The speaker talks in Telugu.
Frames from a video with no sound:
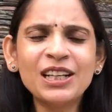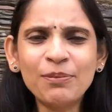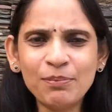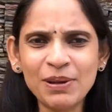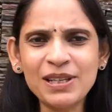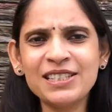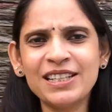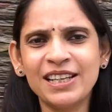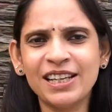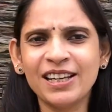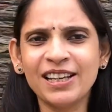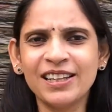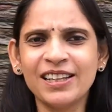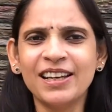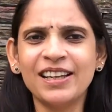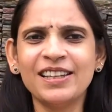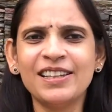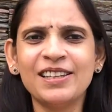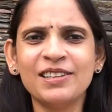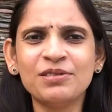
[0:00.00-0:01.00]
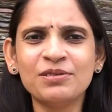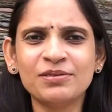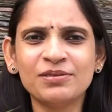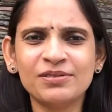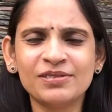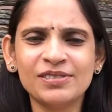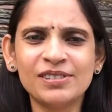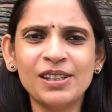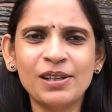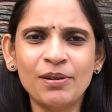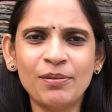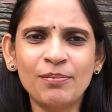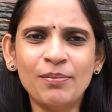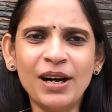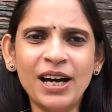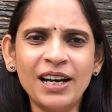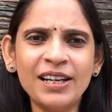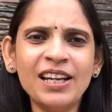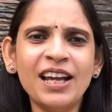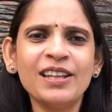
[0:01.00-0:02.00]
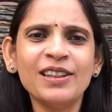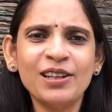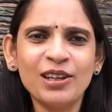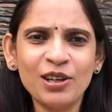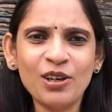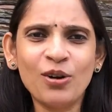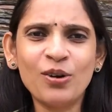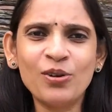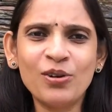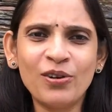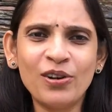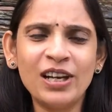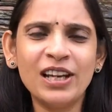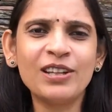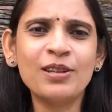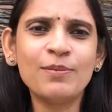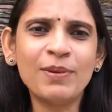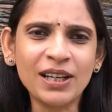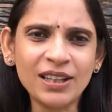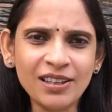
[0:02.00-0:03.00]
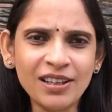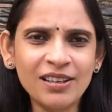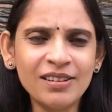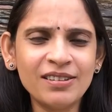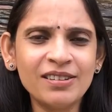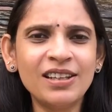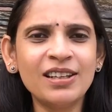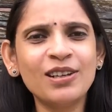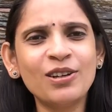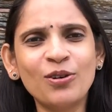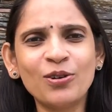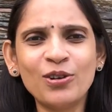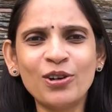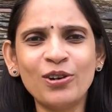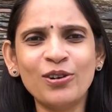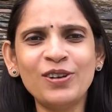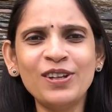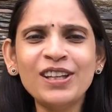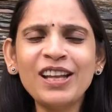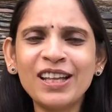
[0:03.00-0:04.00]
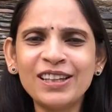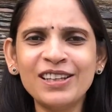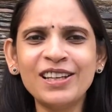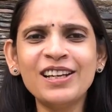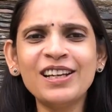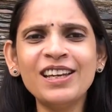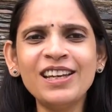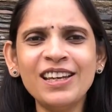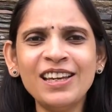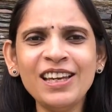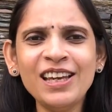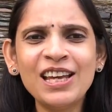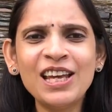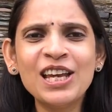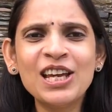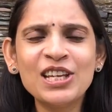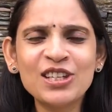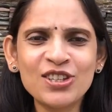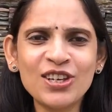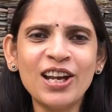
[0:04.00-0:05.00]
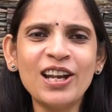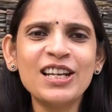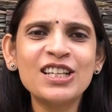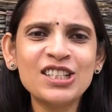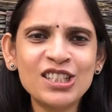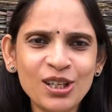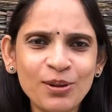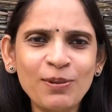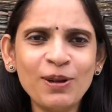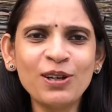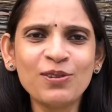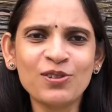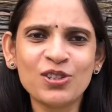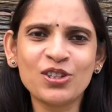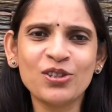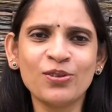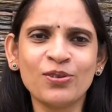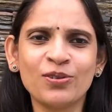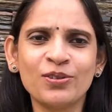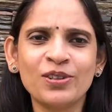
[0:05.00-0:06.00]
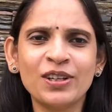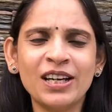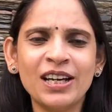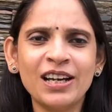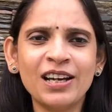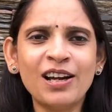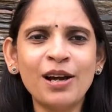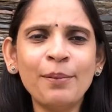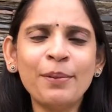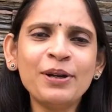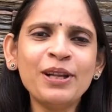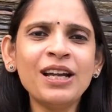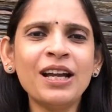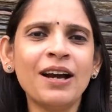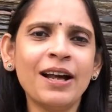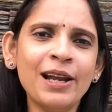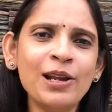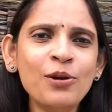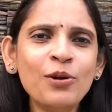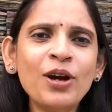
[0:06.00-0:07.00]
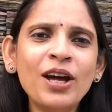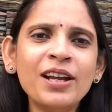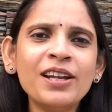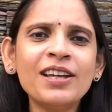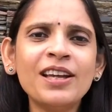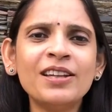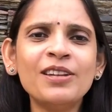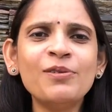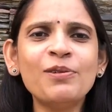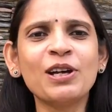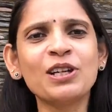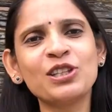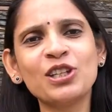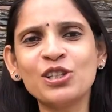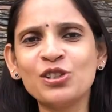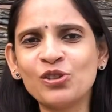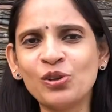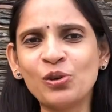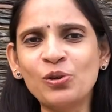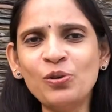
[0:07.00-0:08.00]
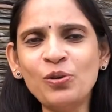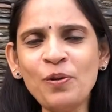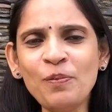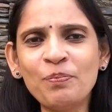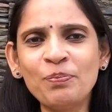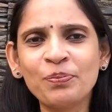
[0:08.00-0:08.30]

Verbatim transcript: కంపల్సరీ కదా అది భార్య అందంగా ఉండడం లేదా భర్త అందంగా ఉండడం అనేది అందరికీ చాలా ఇష్టమైన విషయం కాబట్టి కలియుగానికి అది వర్తించదు